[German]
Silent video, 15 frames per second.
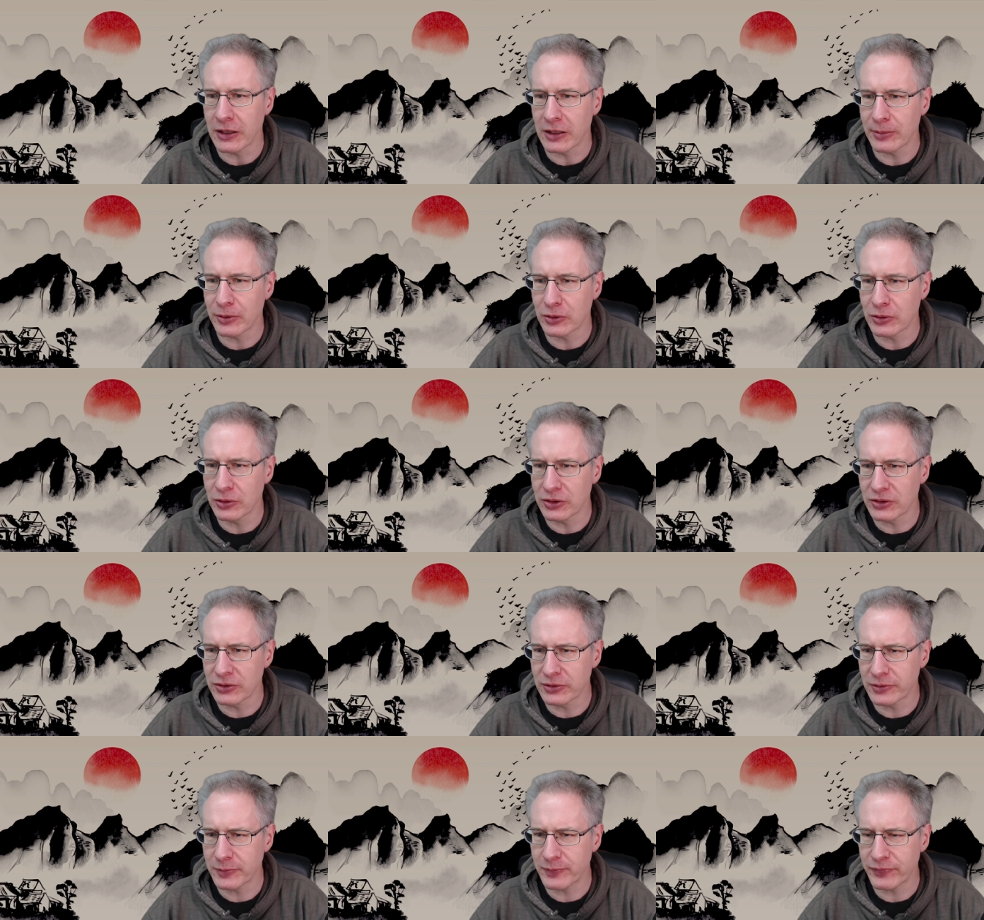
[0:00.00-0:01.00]
Aber
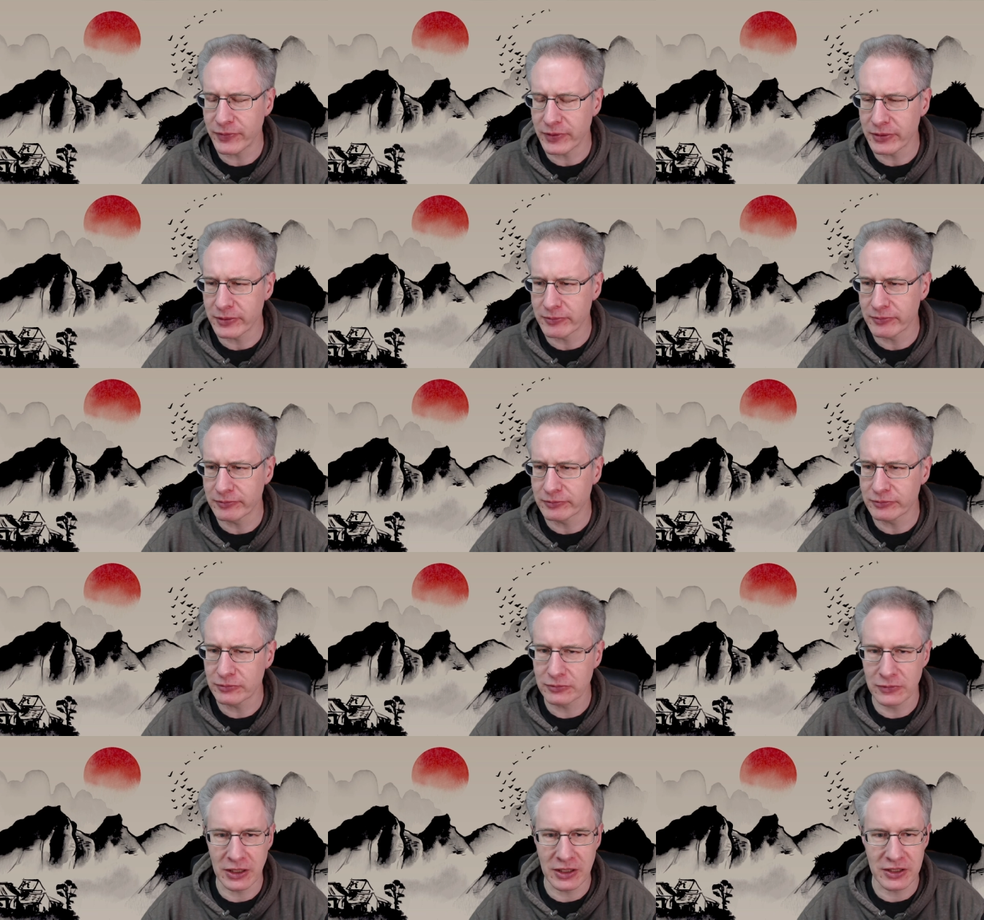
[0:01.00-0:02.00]
heute ähm,
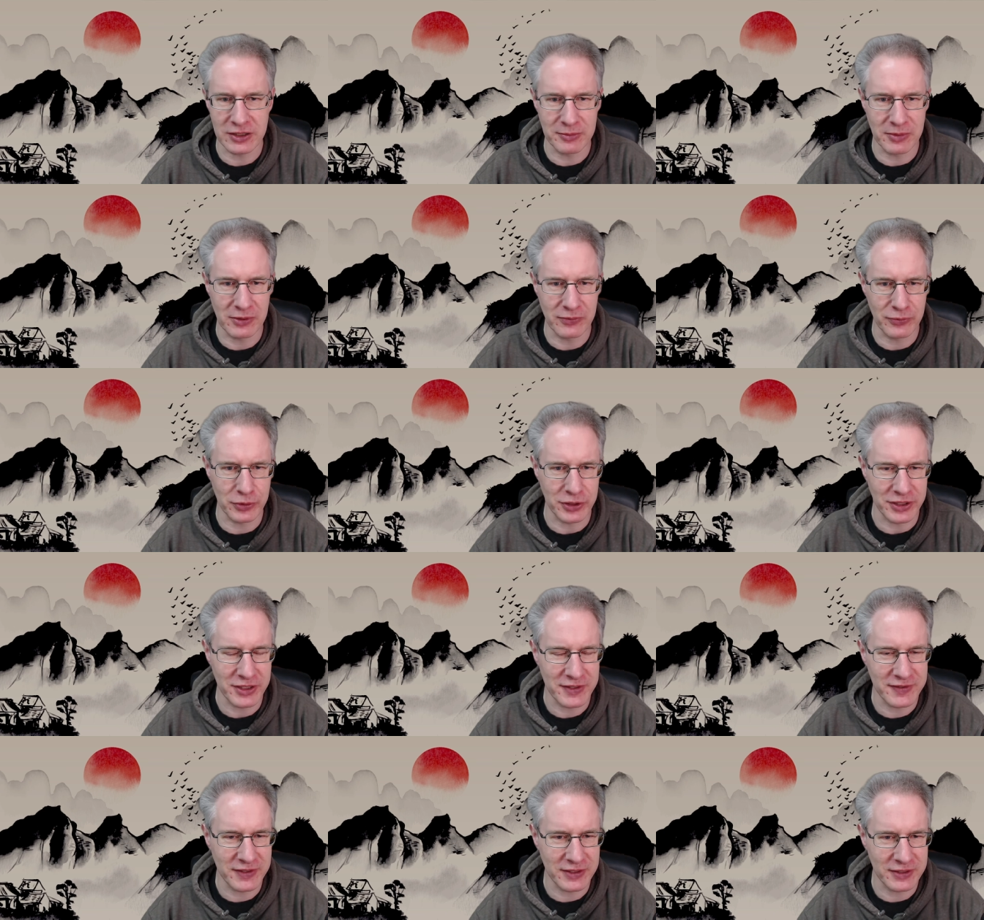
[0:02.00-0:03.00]
gehe ich da mal von der
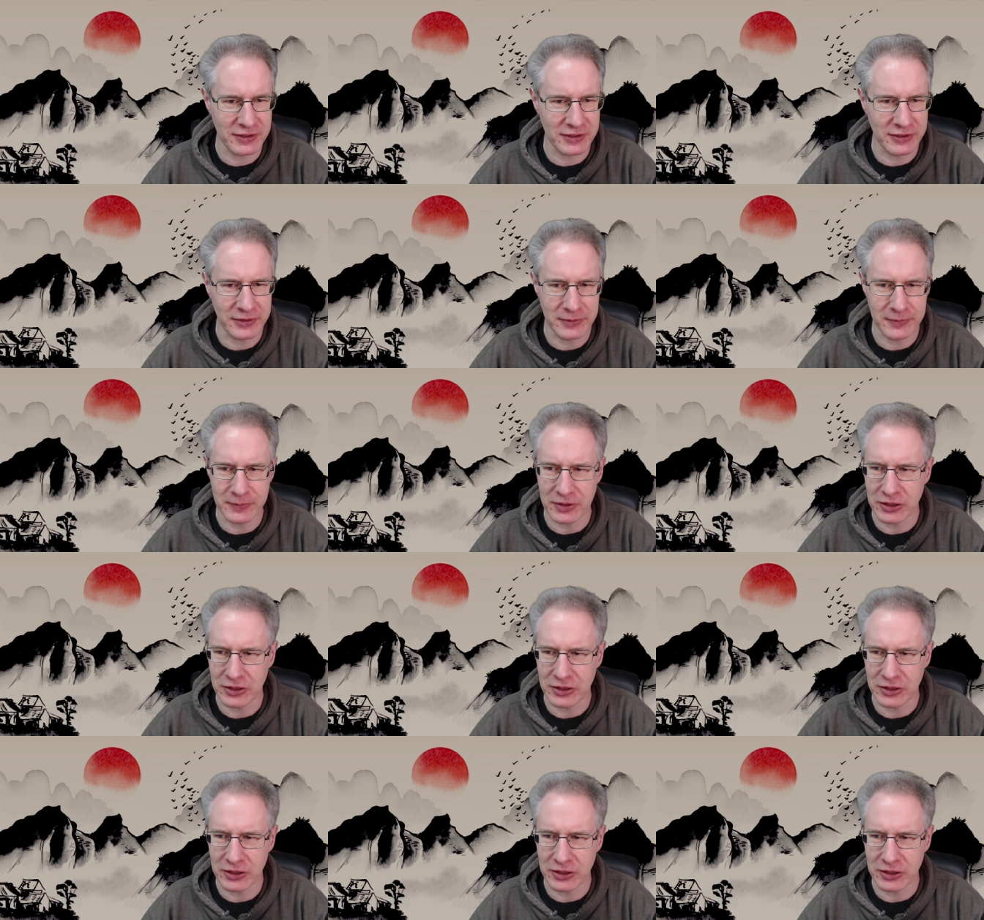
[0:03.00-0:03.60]
anderen Seite ran.